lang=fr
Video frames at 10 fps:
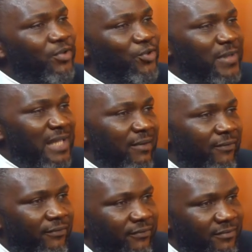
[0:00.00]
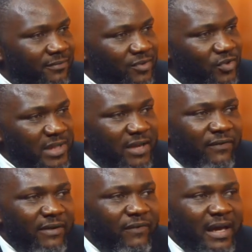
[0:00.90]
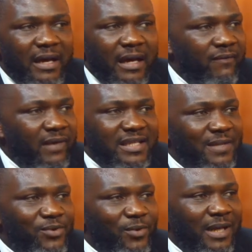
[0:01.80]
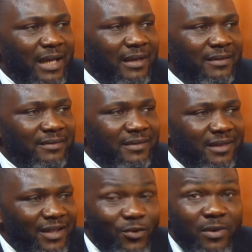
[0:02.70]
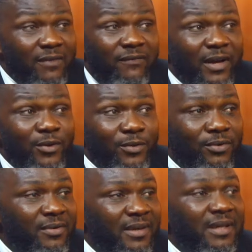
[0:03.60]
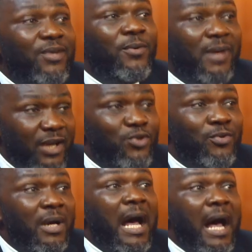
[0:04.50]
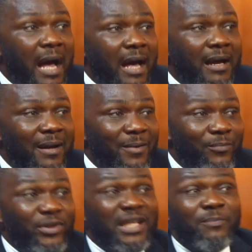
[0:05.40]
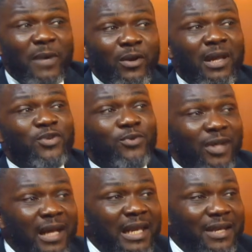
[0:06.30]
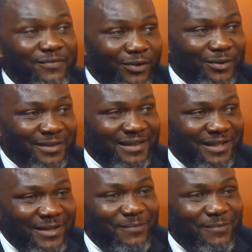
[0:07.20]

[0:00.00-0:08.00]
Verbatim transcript: Joseph. Joseph a fait un rêve exceptionnel. Il lui a fallu une lecture rare. Peut-être pas une lecture d'un livre, hmm.